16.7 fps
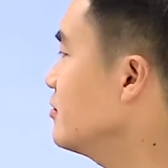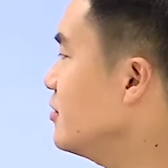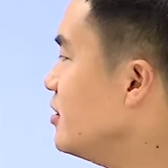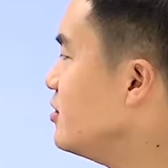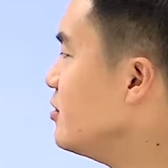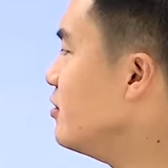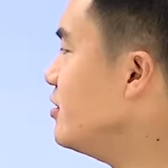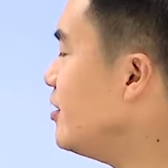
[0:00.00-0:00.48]

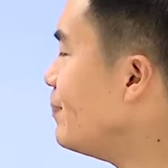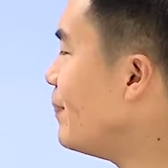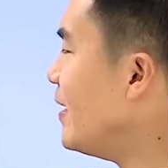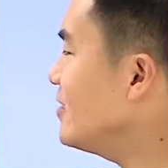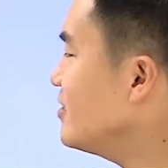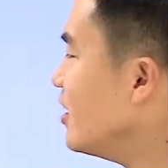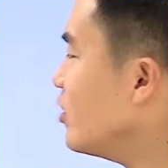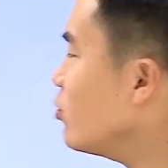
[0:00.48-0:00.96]
그래서 이
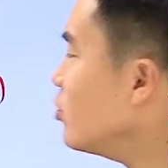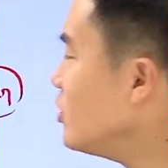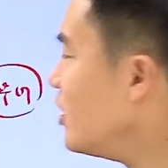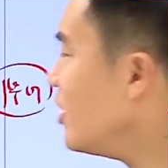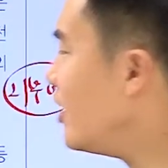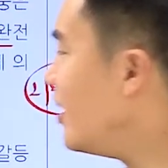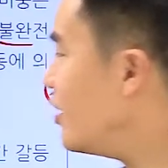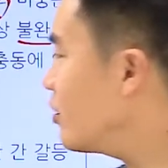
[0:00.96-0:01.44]
발생
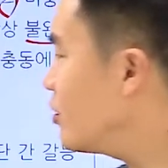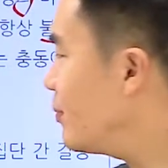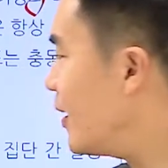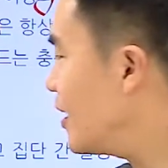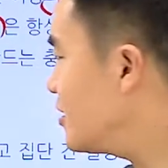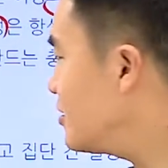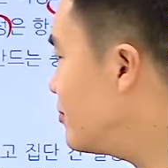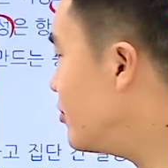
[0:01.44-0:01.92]
원인과 해결
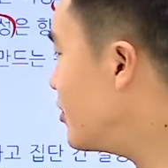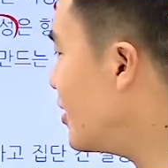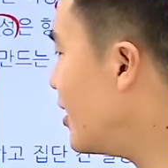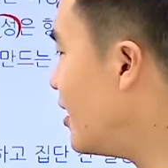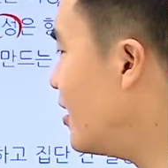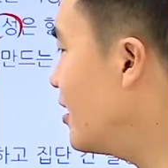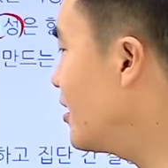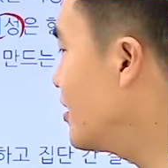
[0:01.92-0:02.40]
방안은
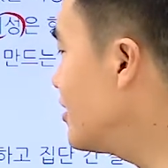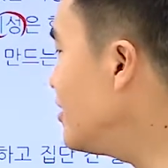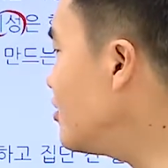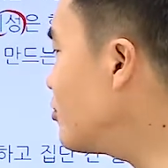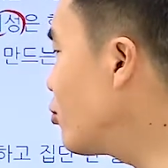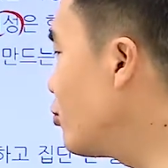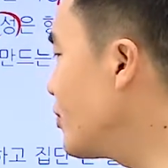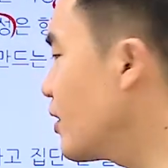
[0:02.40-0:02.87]
뭘까를
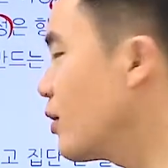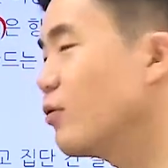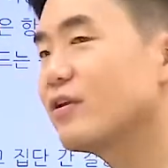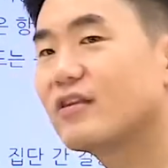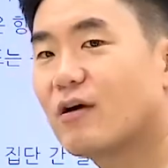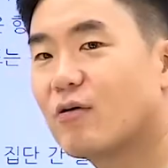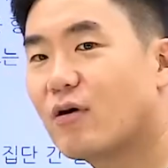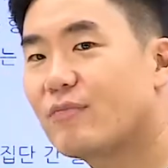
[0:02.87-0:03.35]
고민하고
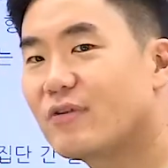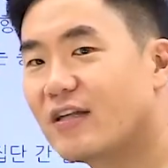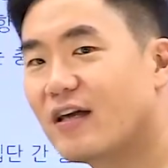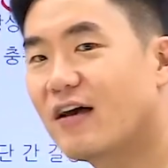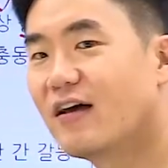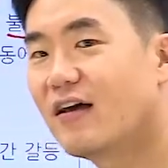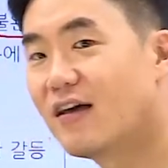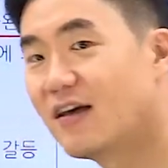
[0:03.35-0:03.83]
있다고
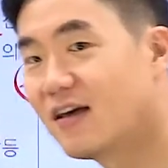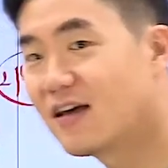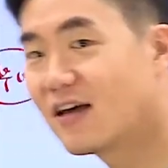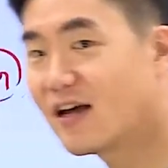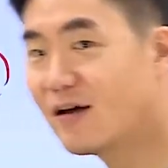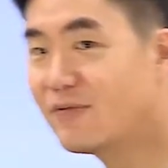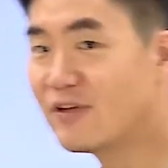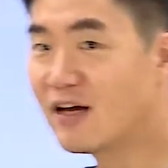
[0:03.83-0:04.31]
합니다.
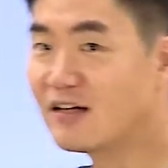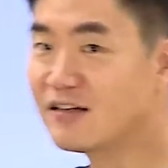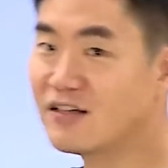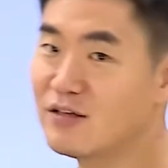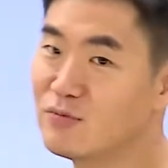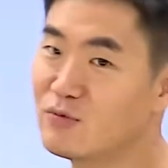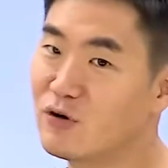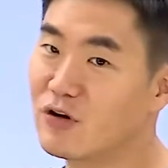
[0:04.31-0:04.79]
갑니다.
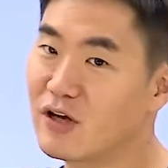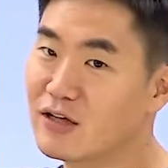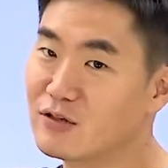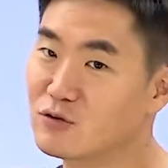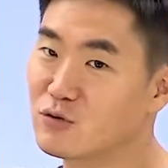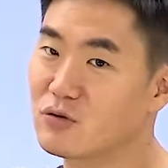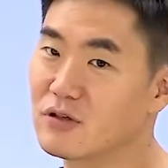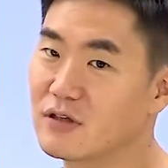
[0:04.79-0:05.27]

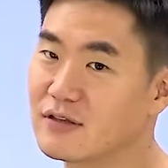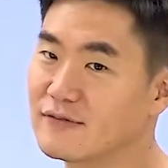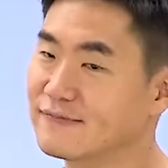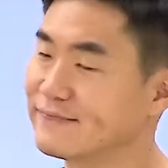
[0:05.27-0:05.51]
니부어의 조언.